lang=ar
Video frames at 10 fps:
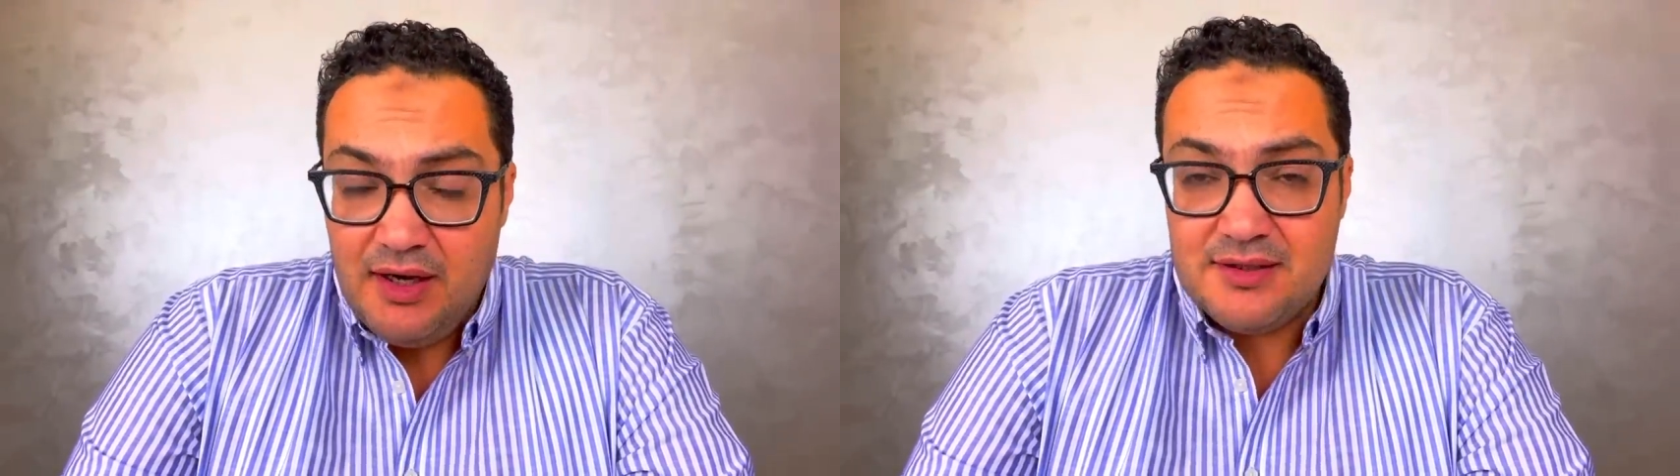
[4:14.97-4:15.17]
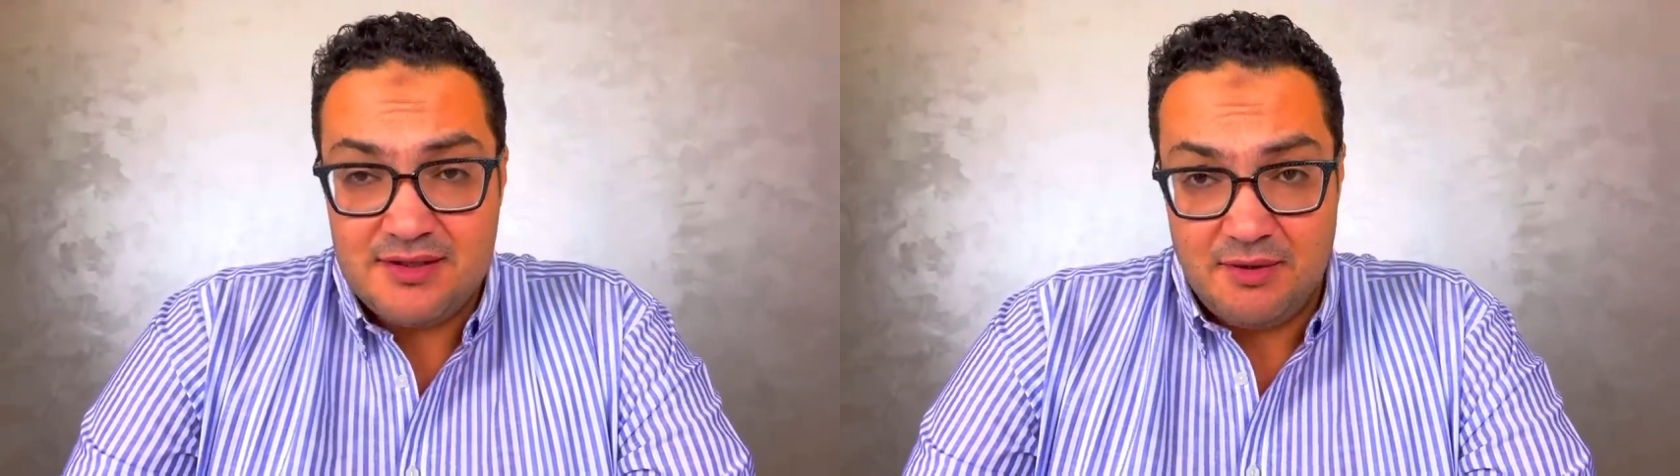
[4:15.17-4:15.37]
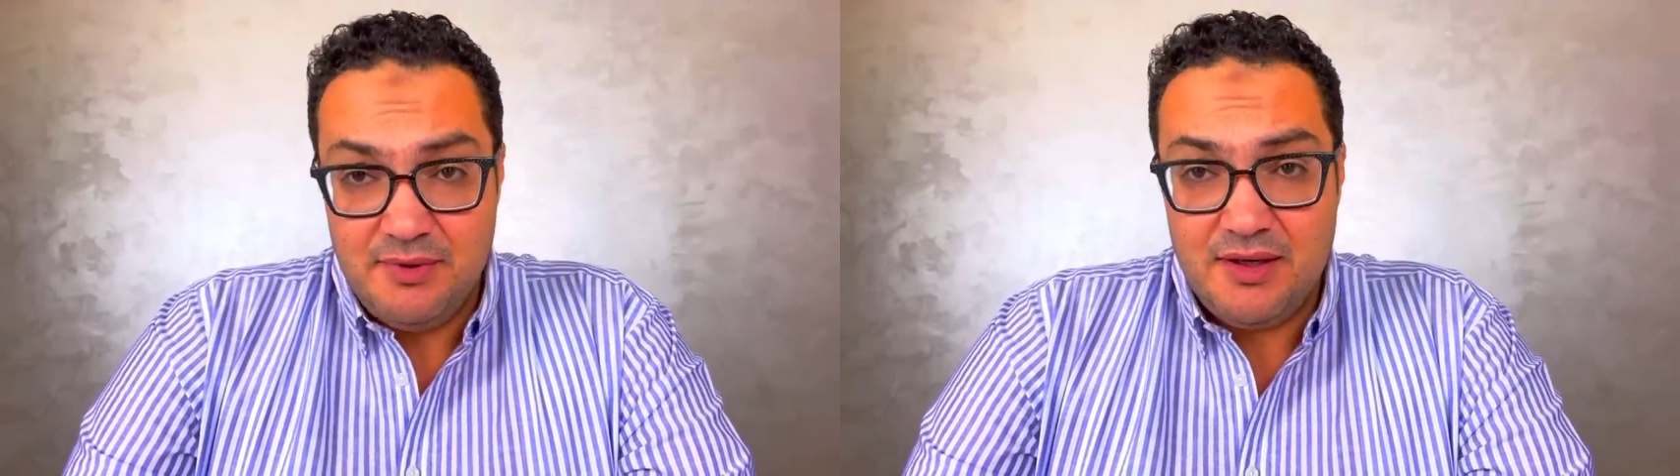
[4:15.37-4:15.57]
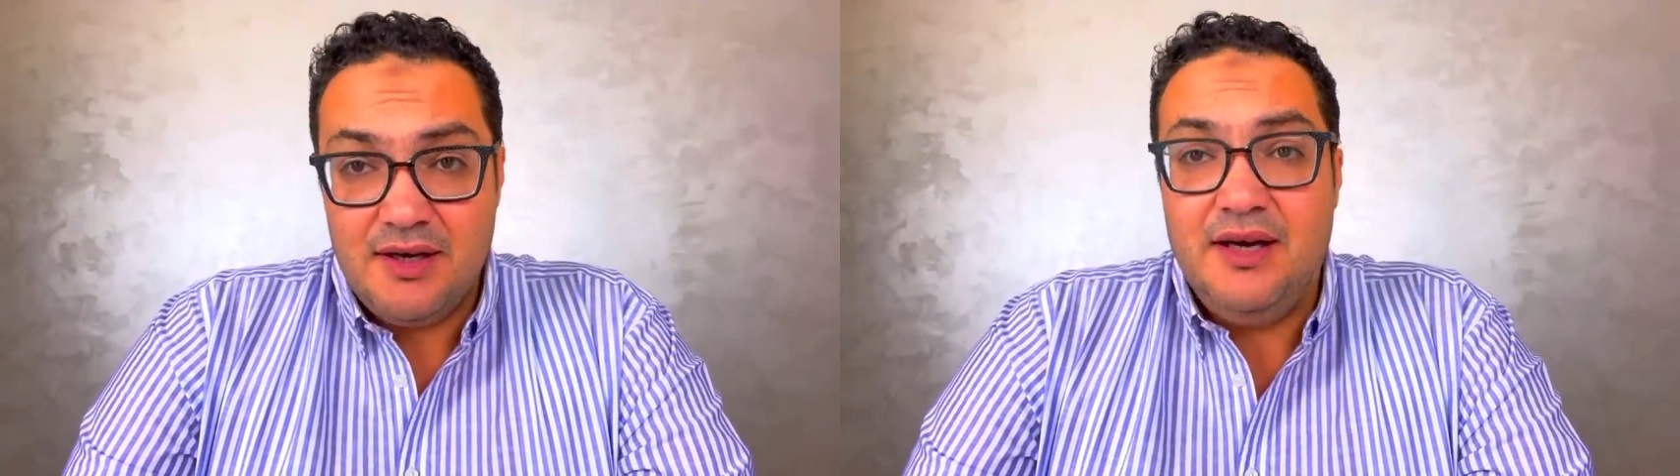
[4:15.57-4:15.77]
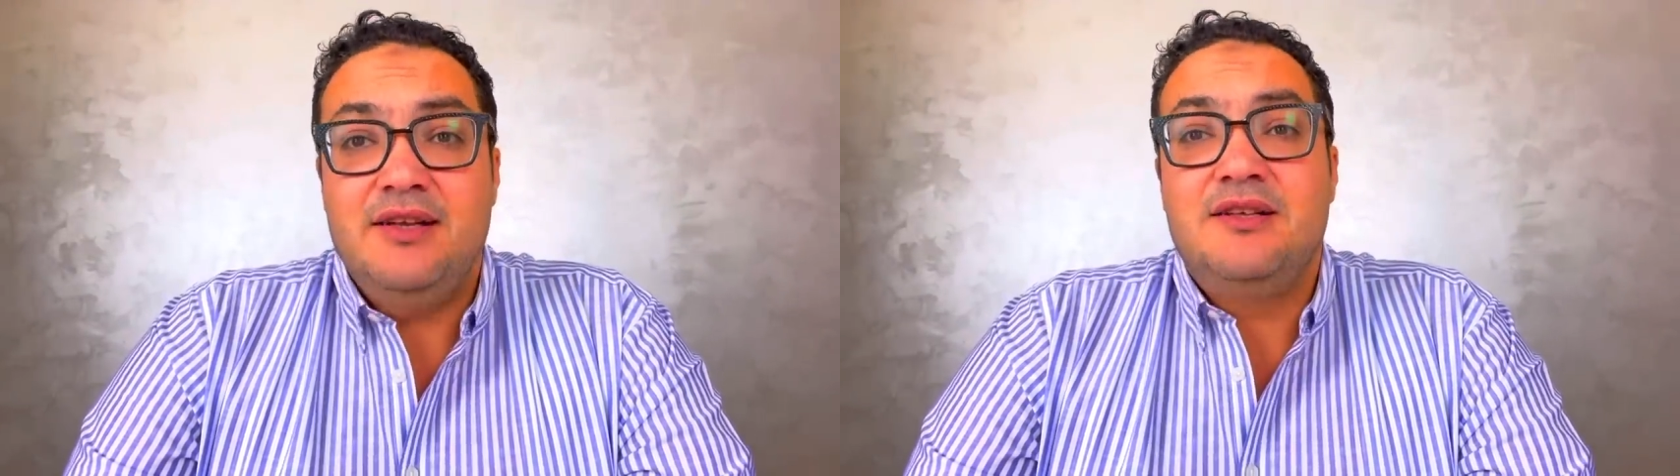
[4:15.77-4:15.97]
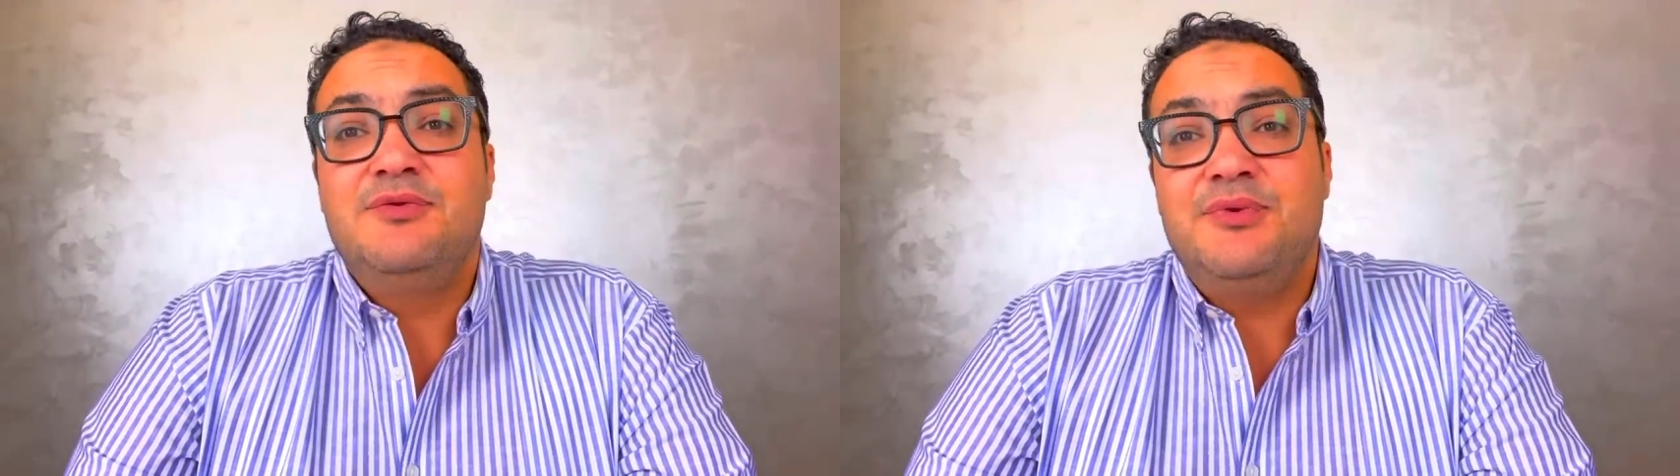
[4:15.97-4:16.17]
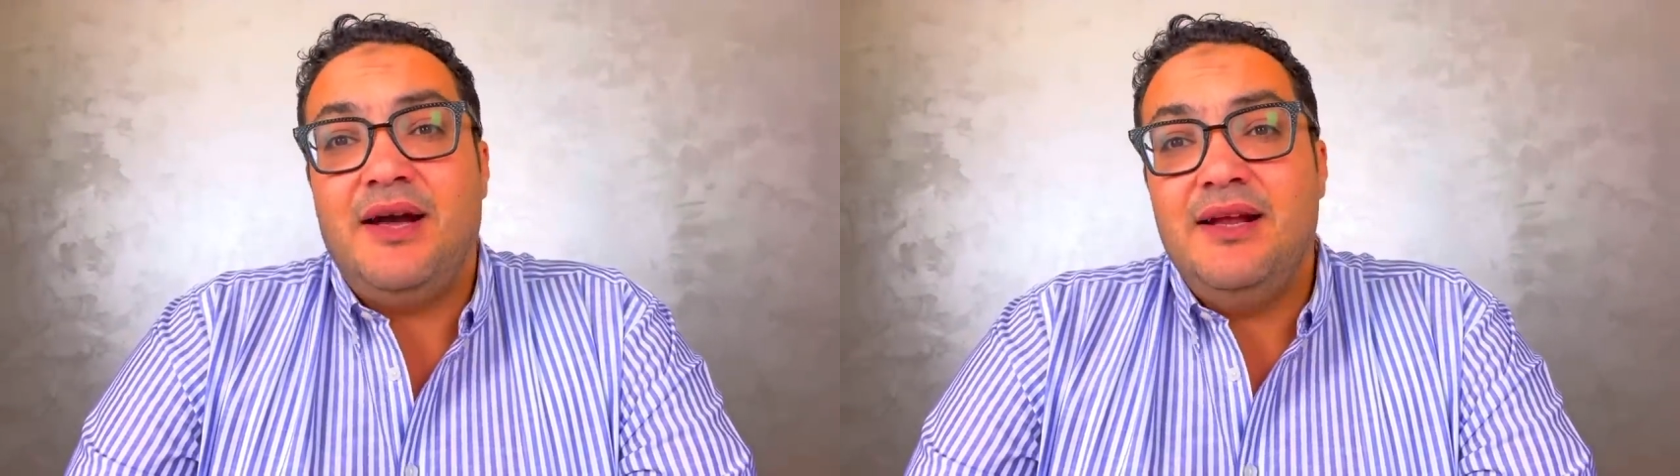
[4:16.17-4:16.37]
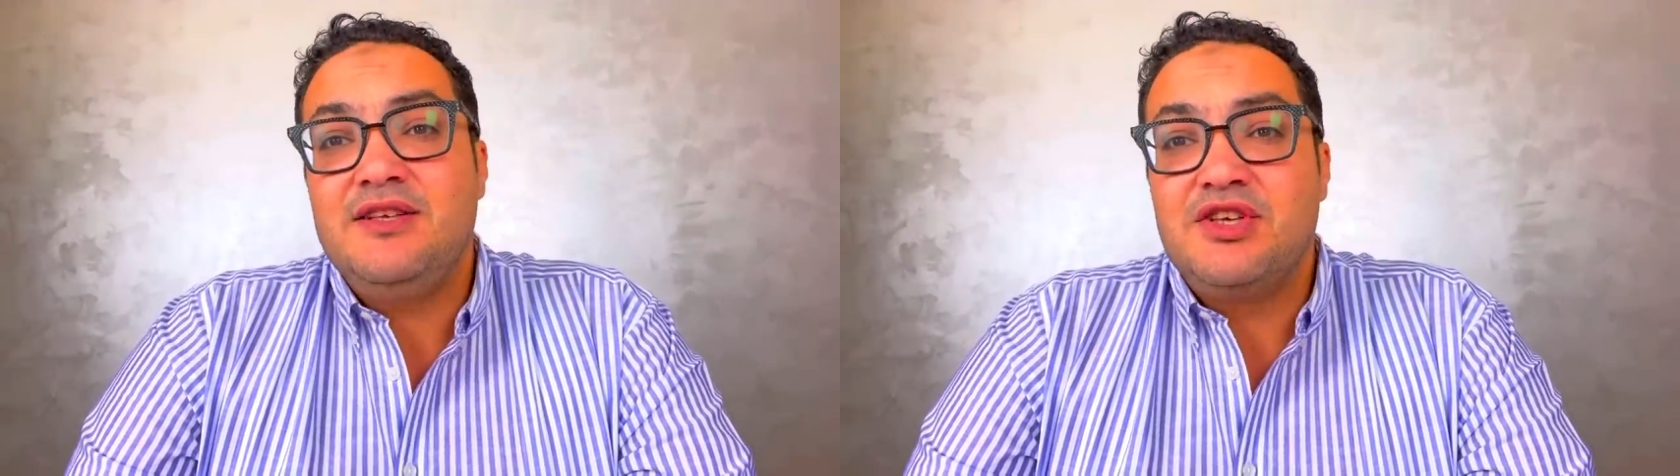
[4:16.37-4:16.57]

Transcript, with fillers: السابقه كانت انفعالات